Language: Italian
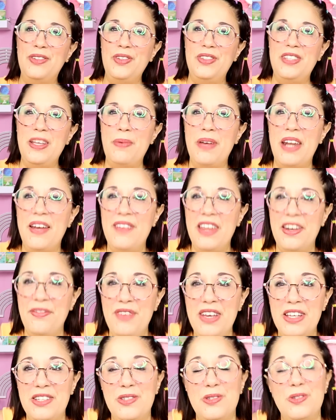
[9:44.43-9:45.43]
a tutti per aver
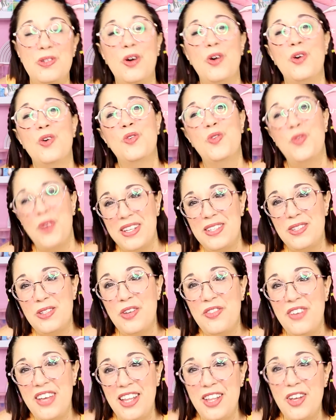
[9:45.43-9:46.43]
visto
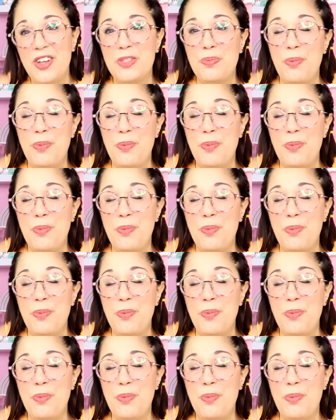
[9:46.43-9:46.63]
questo video.